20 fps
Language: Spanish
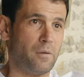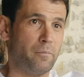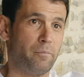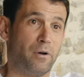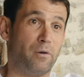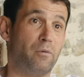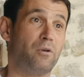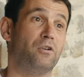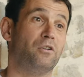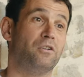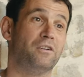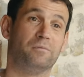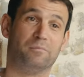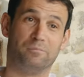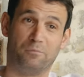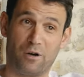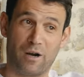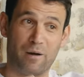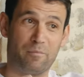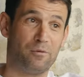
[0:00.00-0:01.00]
Pero bueno,
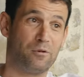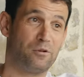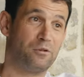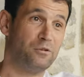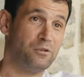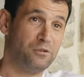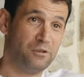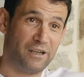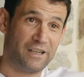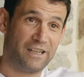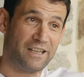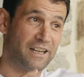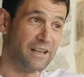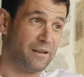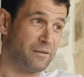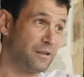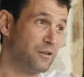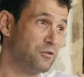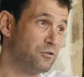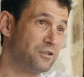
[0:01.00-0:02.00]
poco a poco hay que ir
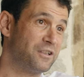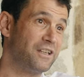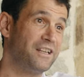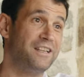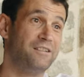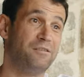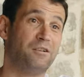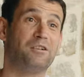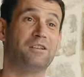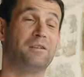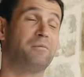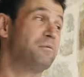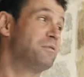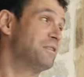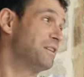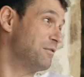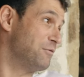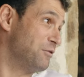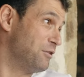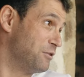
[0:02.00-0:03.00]
adaptándose y bueno, también
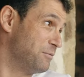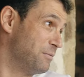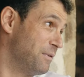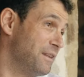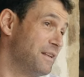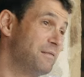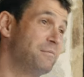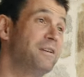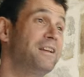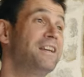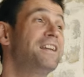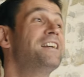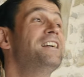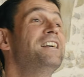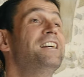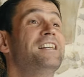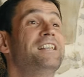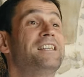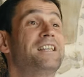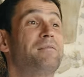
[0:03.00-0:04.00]
estáis vosotros para decirme, eh,
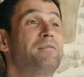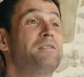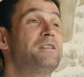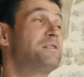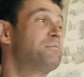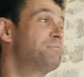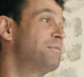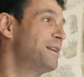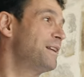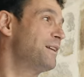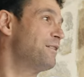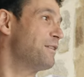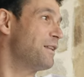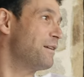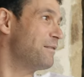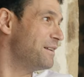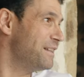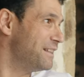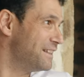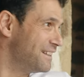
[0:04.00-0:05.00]
David espera o
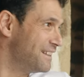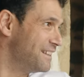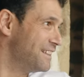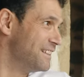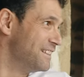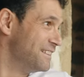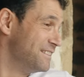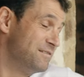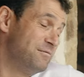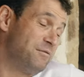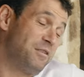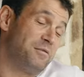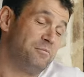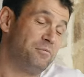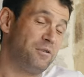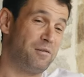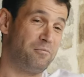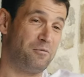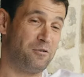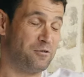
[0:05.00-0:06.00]
David... Bueno,
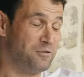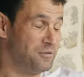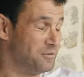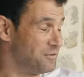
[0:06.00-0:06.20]
poco a poco.